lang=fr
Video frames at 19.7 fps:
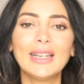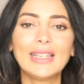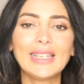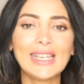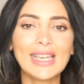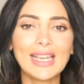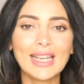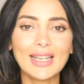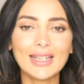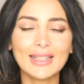
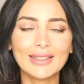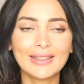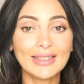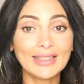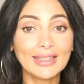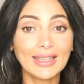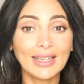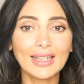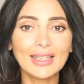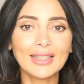qui est
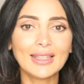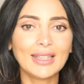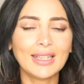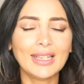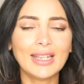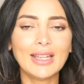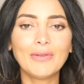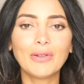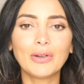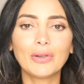tiré des
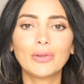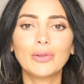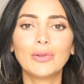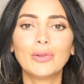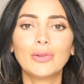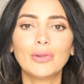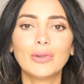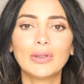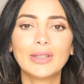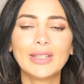livres
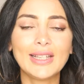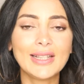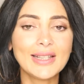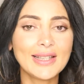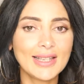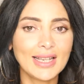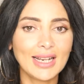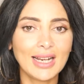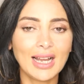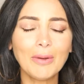de
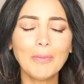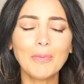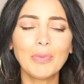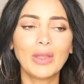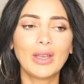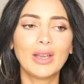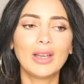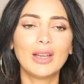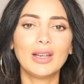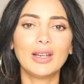Kinsella.
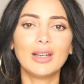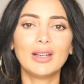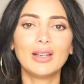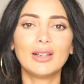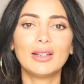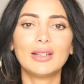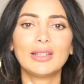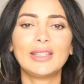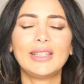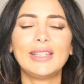
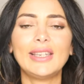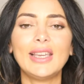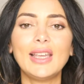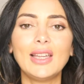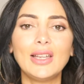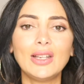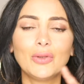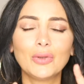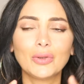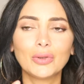Euh, qui
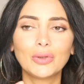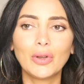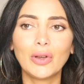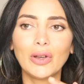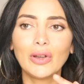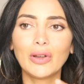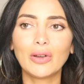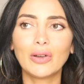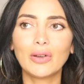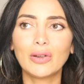est une
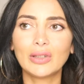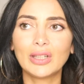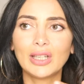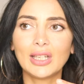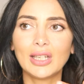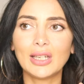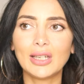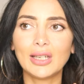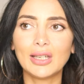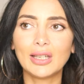auteure euh,
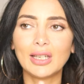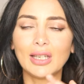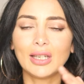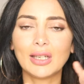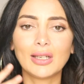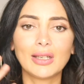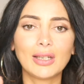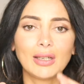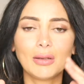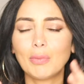qui,
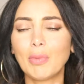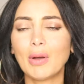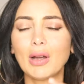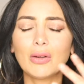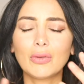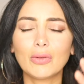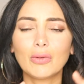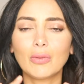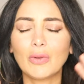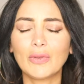qui, qui,
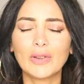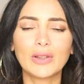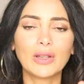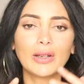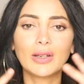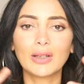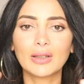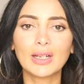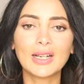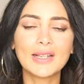parle, en fait
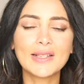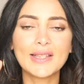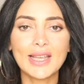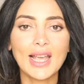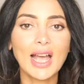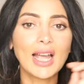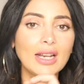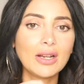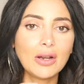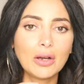en anglais
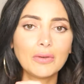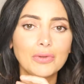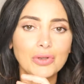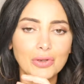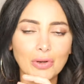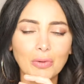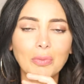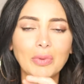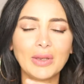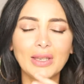c'est I Love
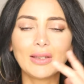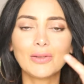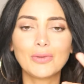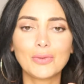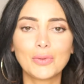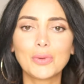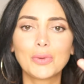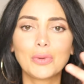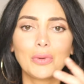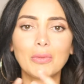Shopping,
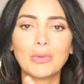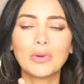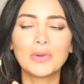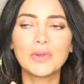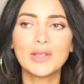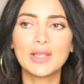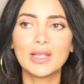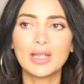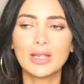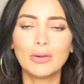justement
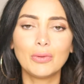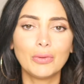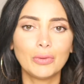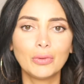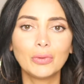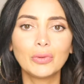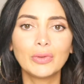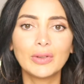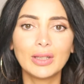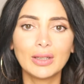c'est le
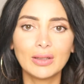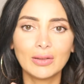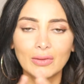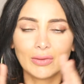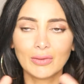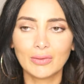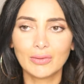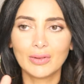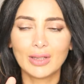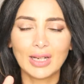nom de,
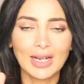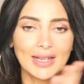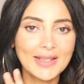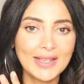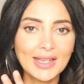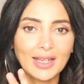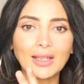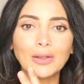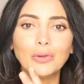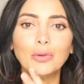de, la
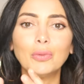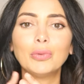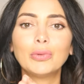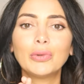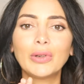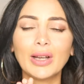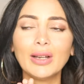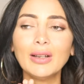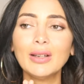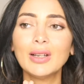série de
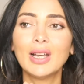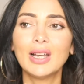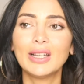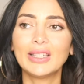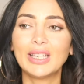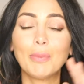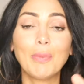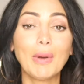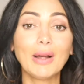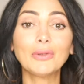bouquins,
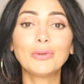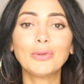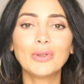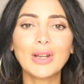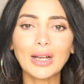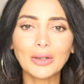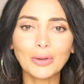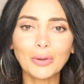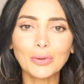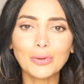qui parle
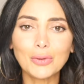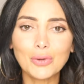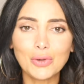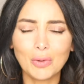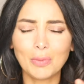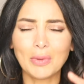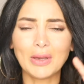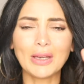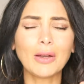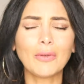d'une accro du
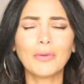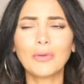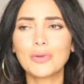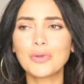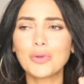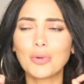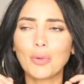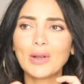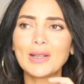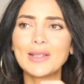shopping. En
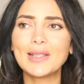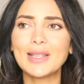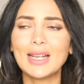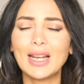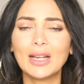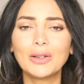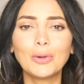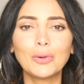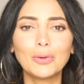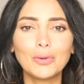France, je crois que c'est
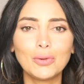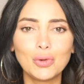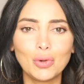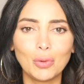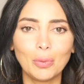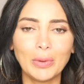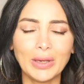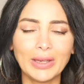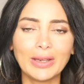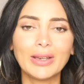l'accro du
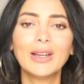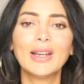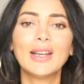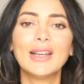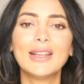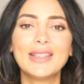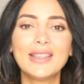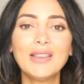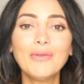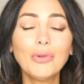shopping.
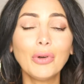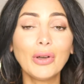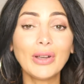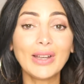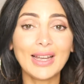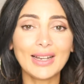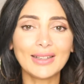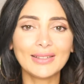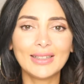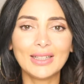Si vous
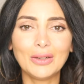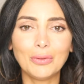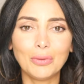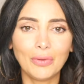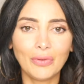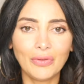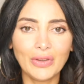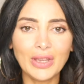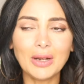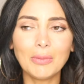regardez le
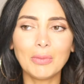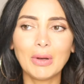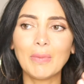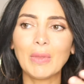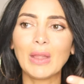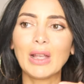film,